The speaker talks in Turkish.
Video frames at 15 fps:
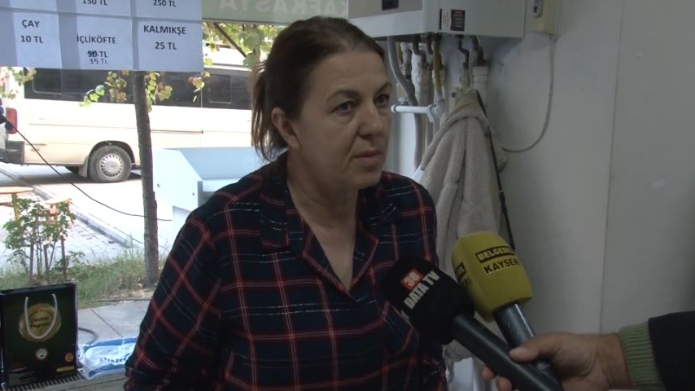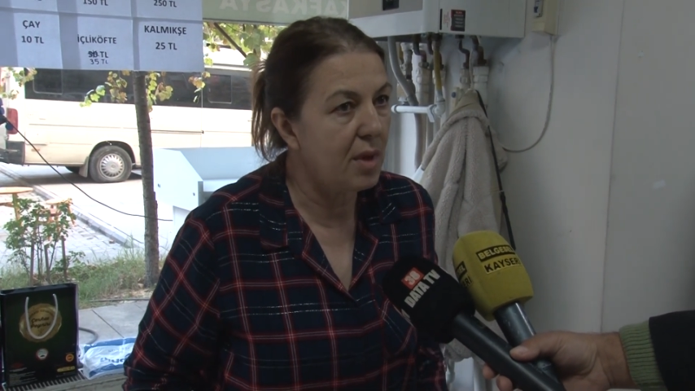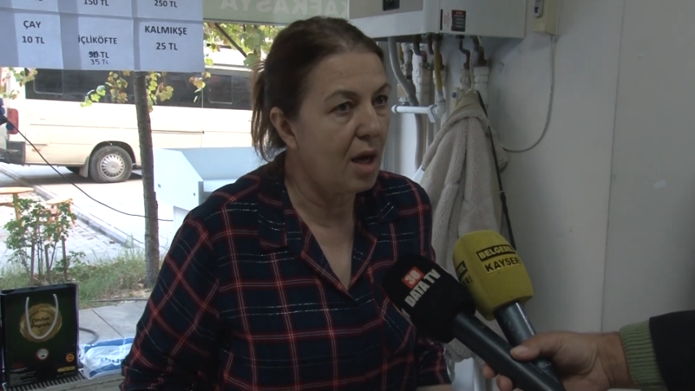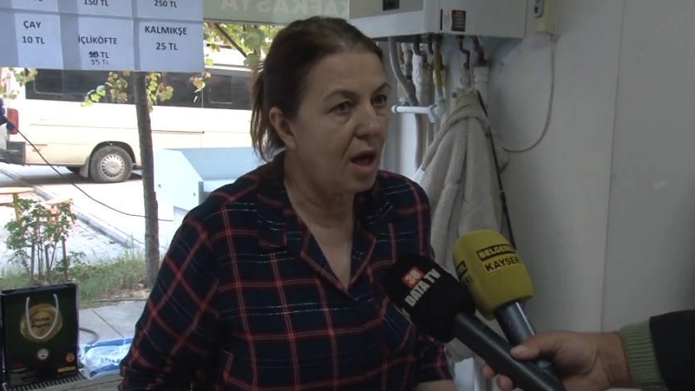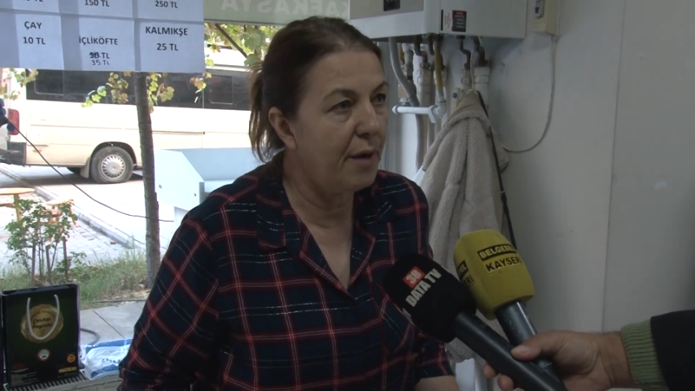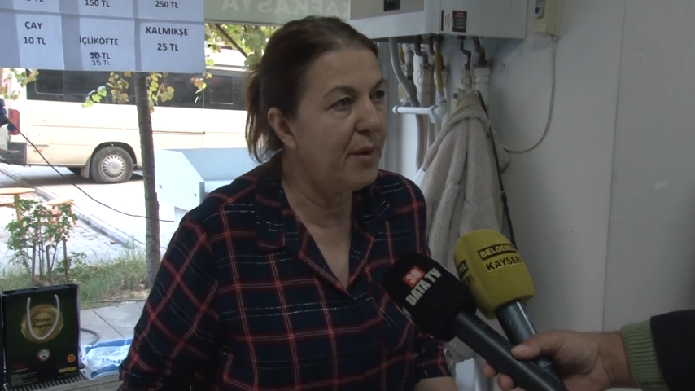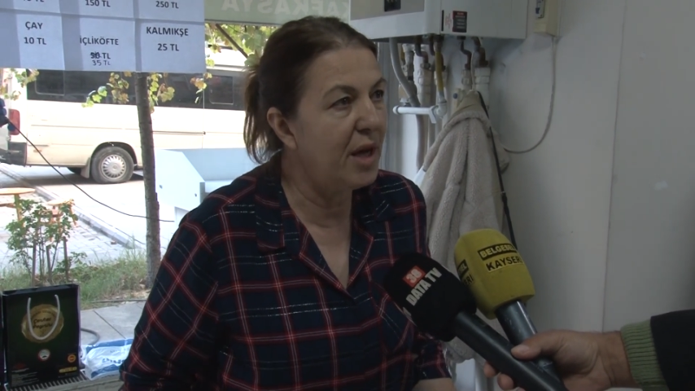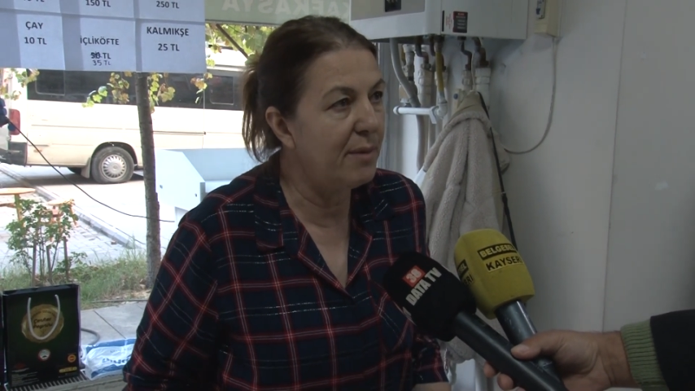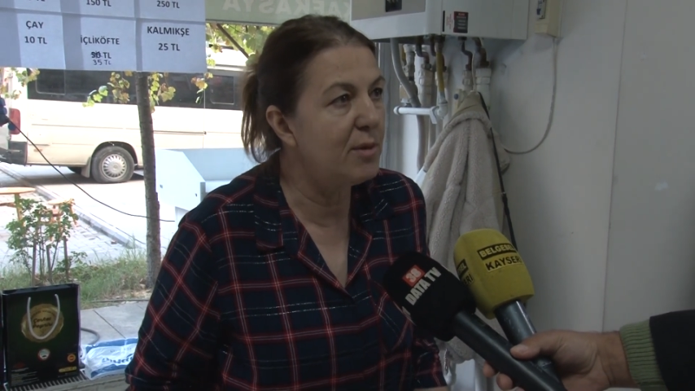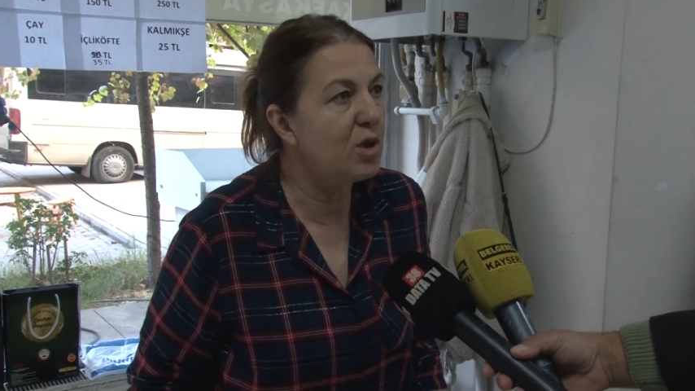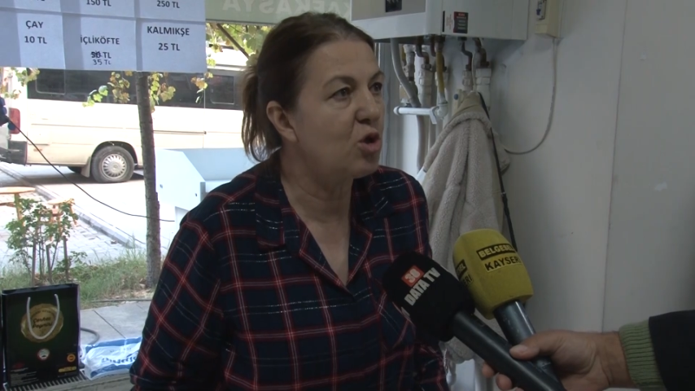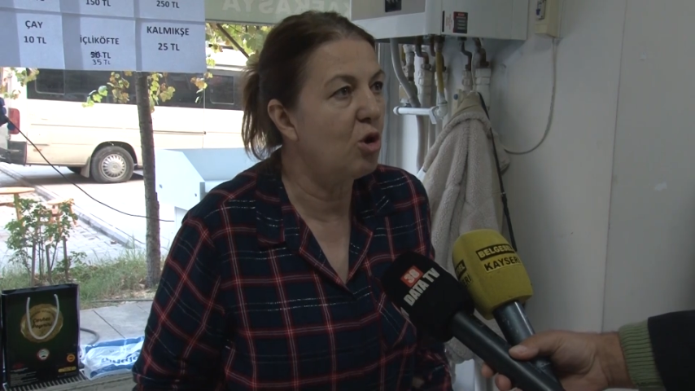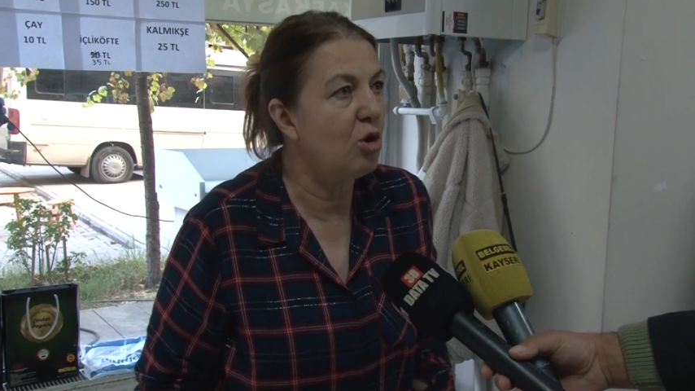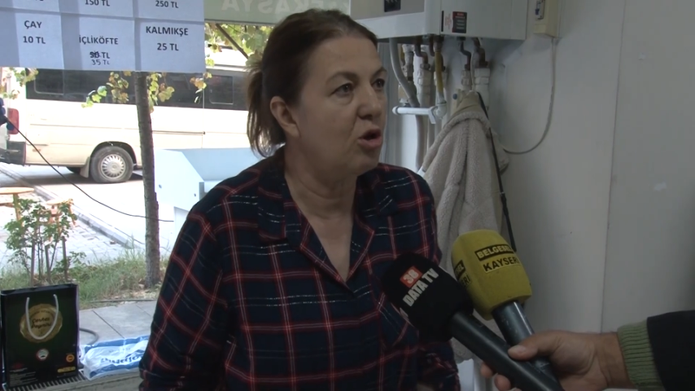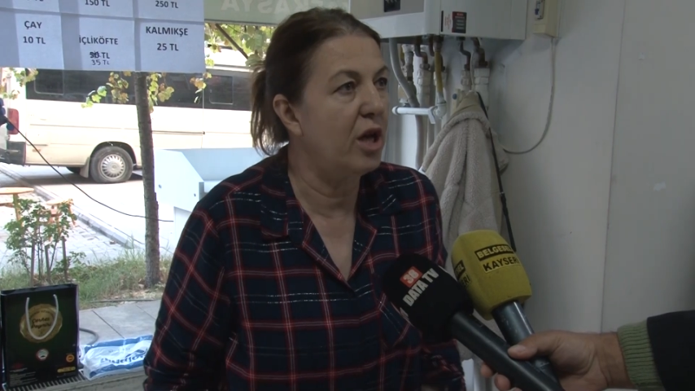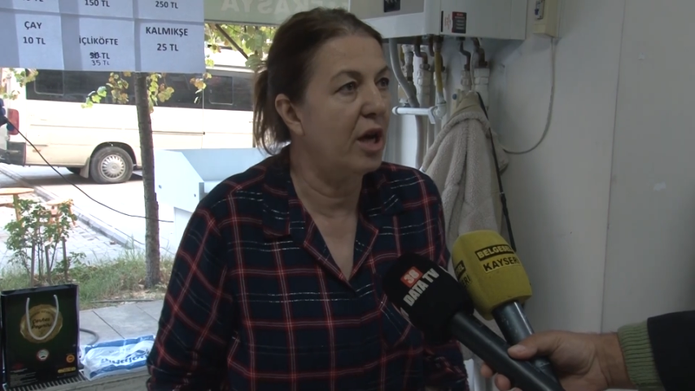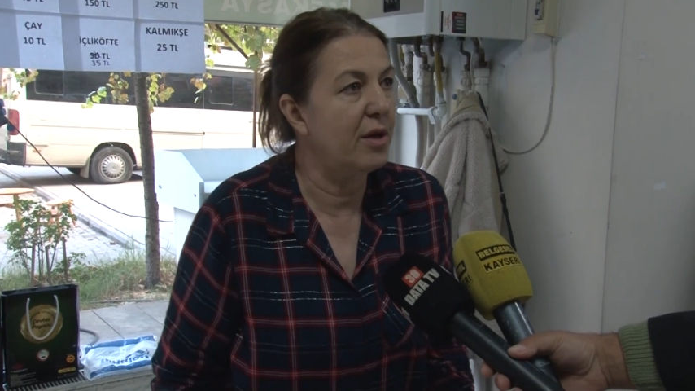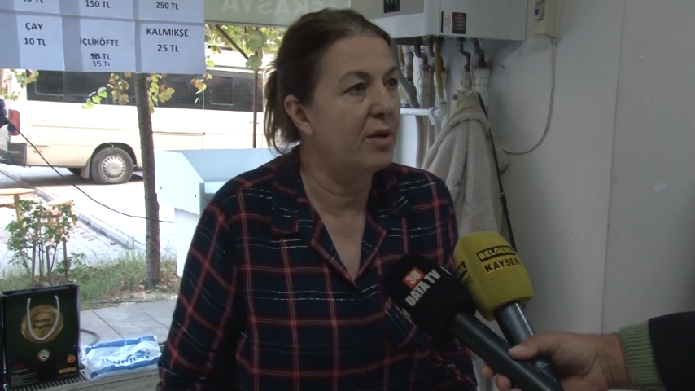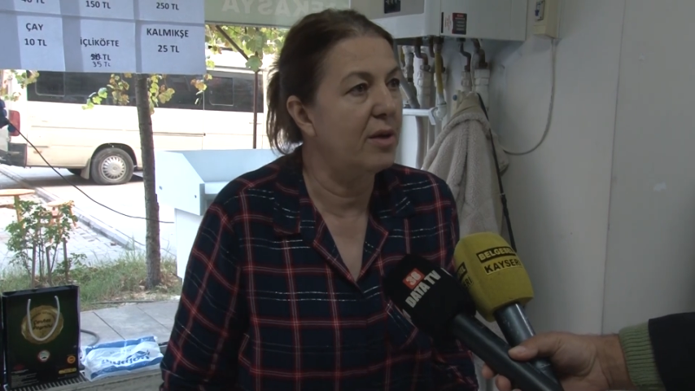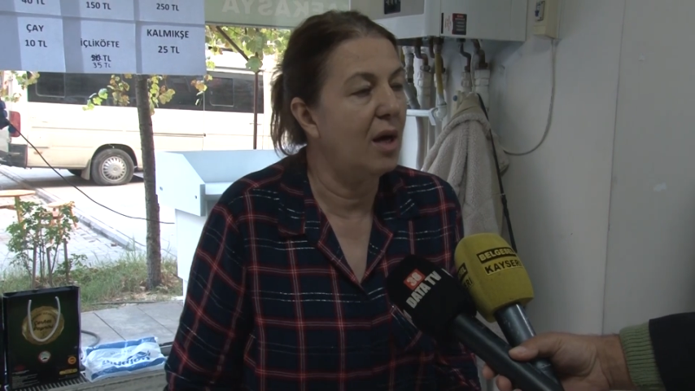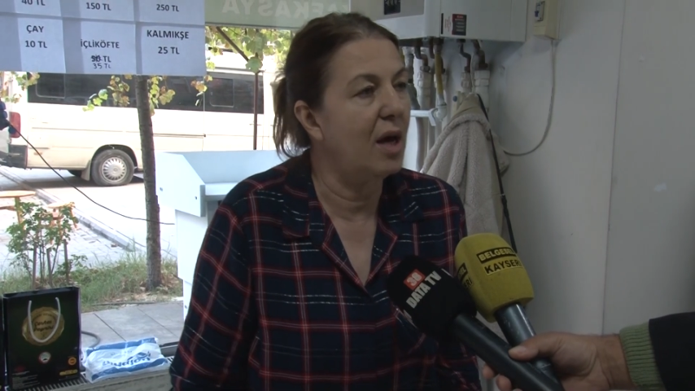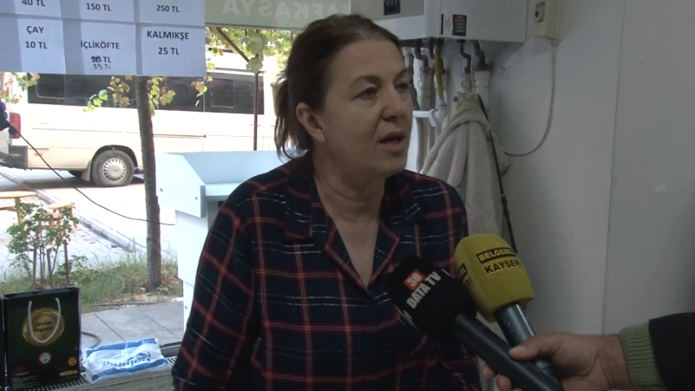haberimiz
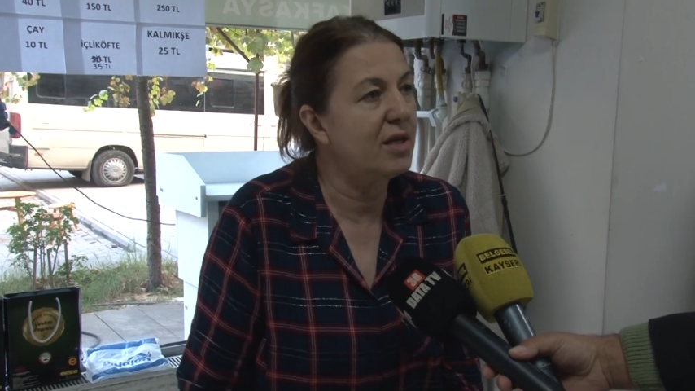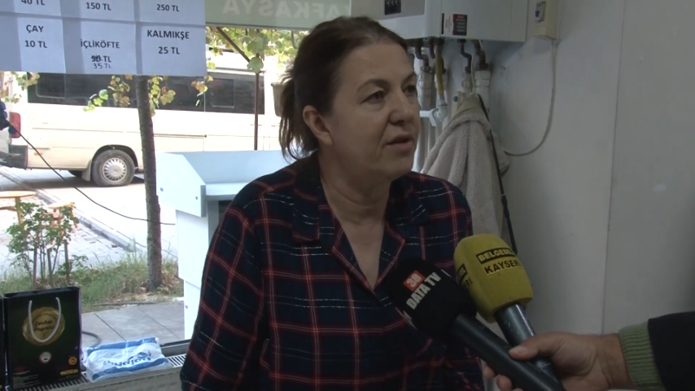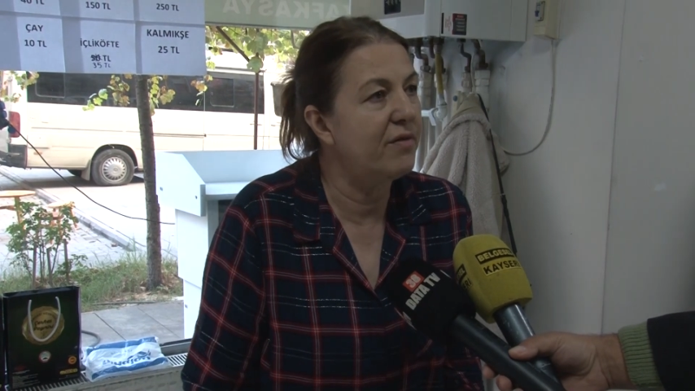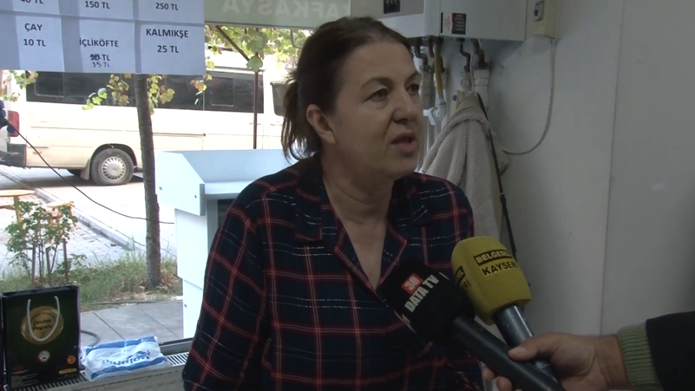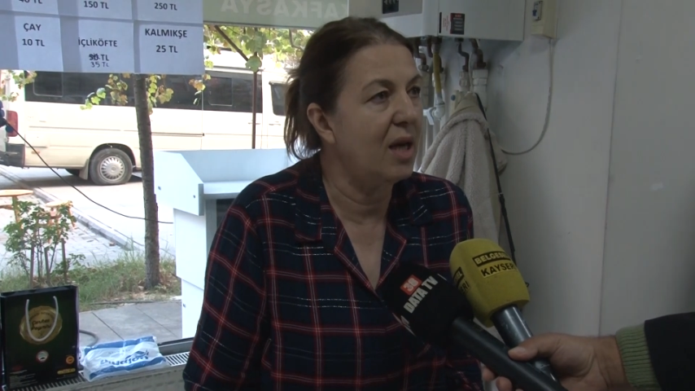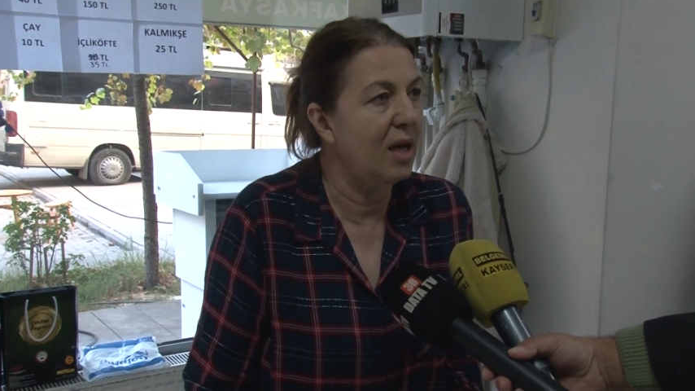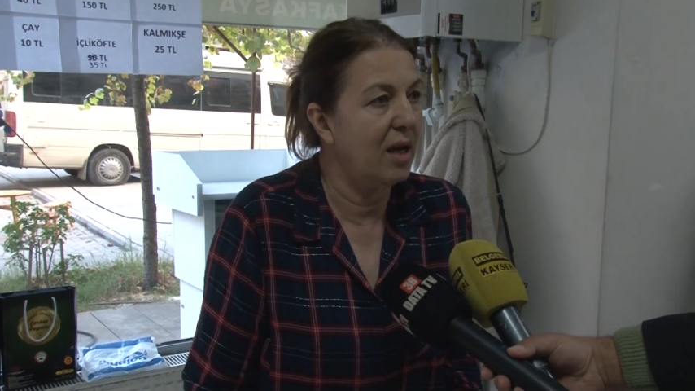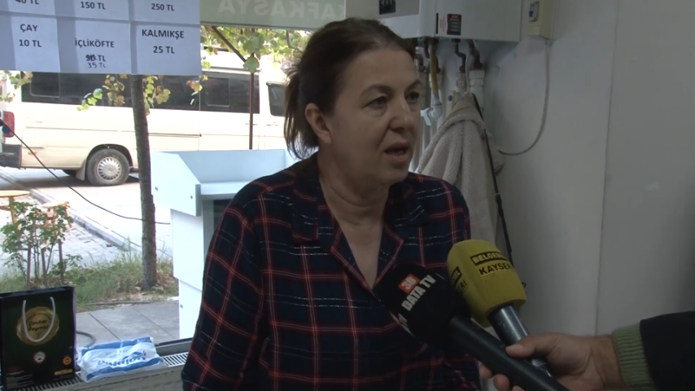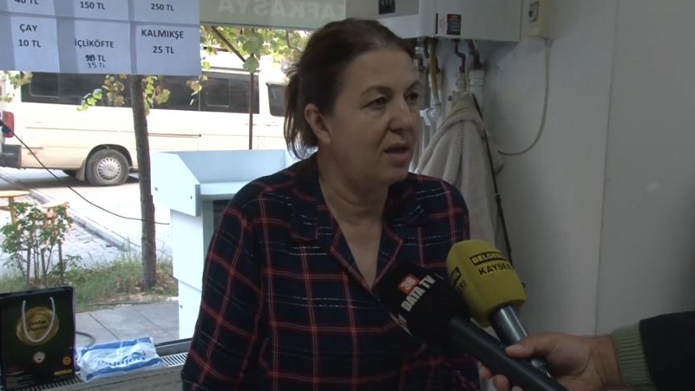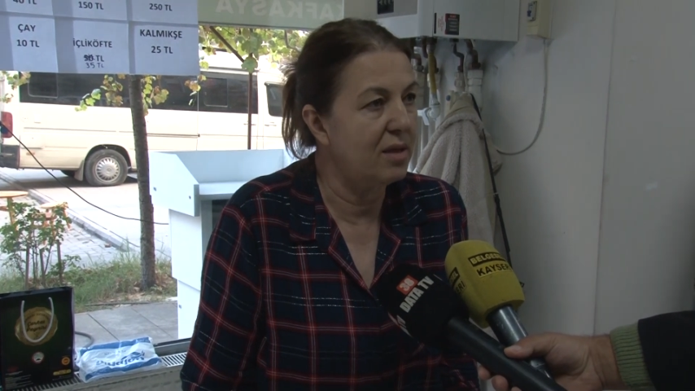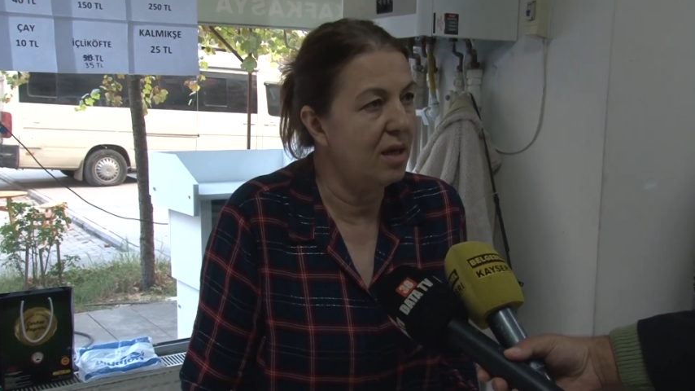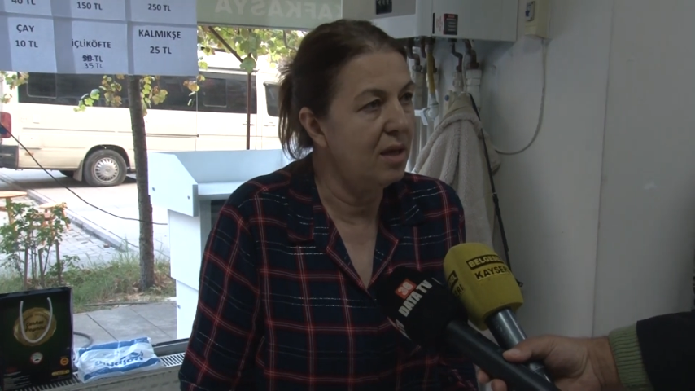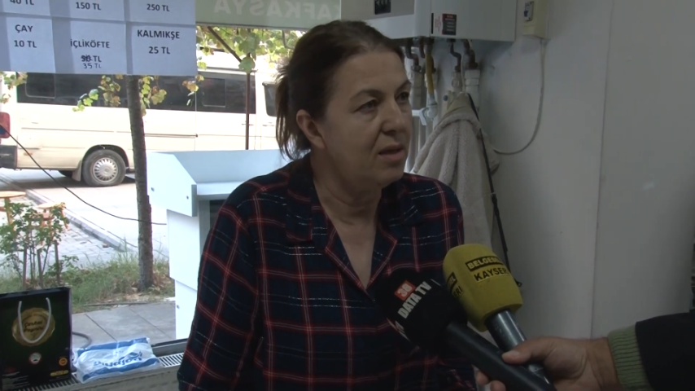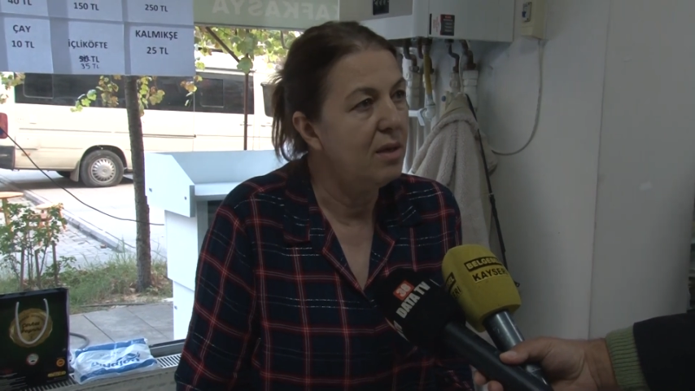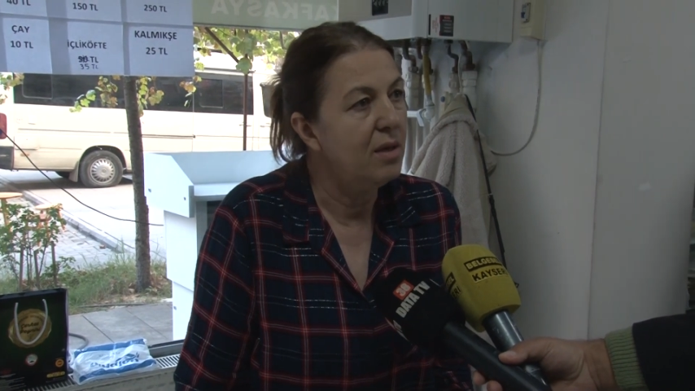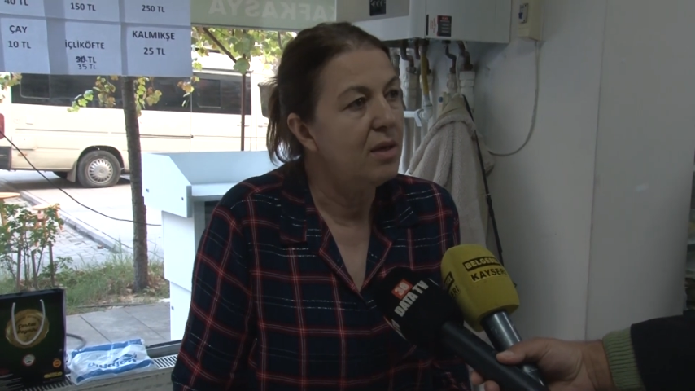olan aktivitelerde